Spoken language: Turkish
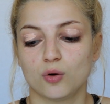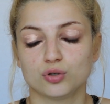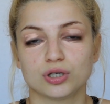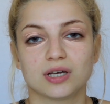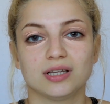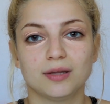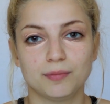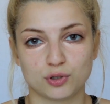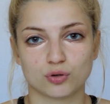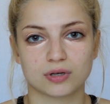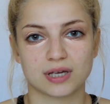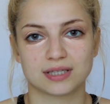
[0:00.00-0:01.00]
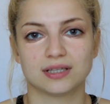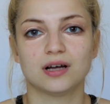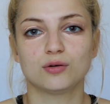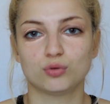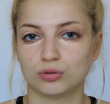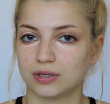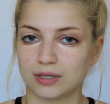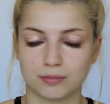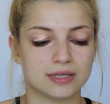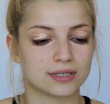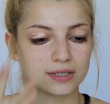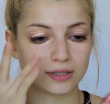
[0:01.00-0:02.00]
O şekilde birçok kez daha
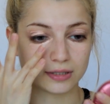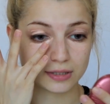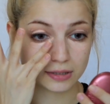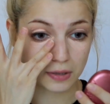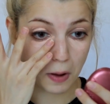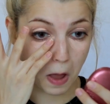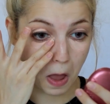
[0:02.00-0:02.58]
kullanabilirsiniz.